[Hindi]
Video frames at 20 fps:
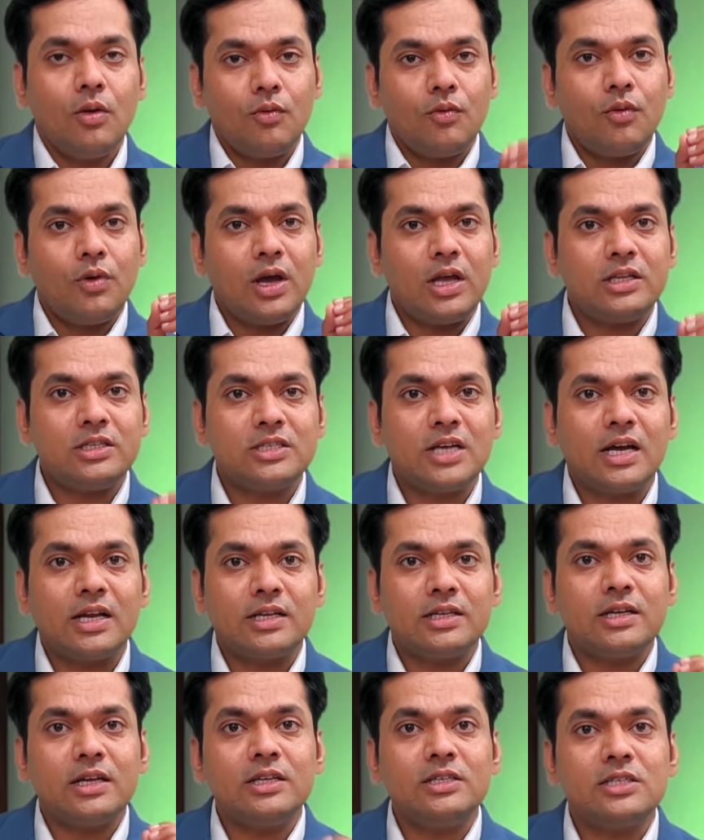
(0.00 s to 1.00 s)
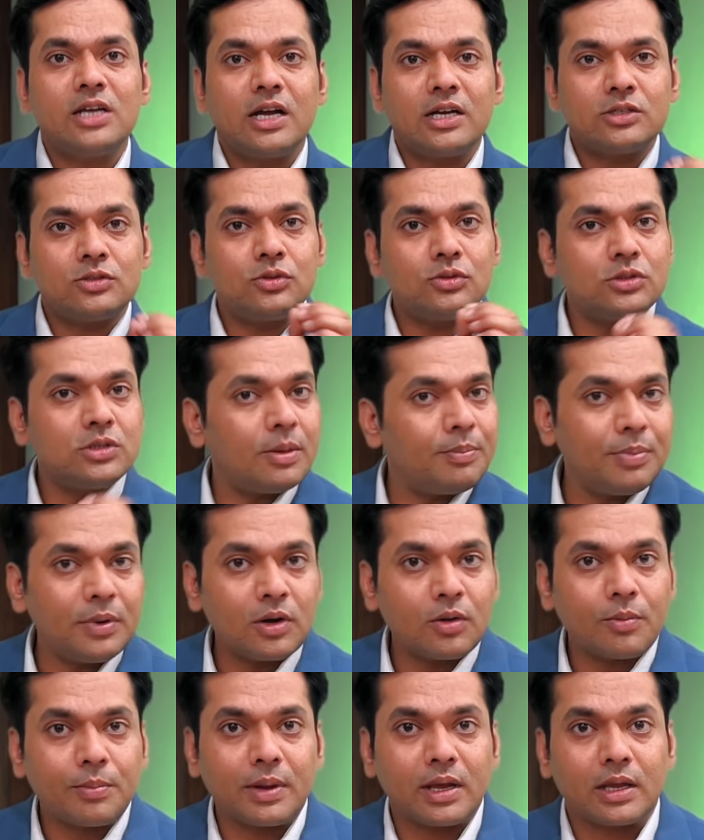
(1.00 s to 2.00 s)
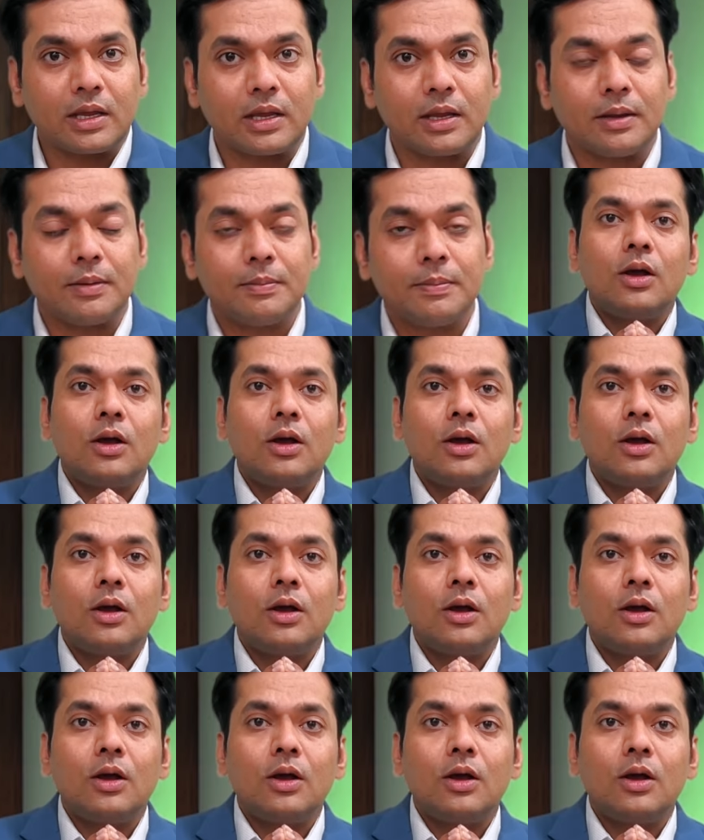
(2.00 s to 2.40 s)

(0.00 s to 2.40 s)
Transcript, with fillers: वो है चार हजार चार सौ छप्पन रुपए की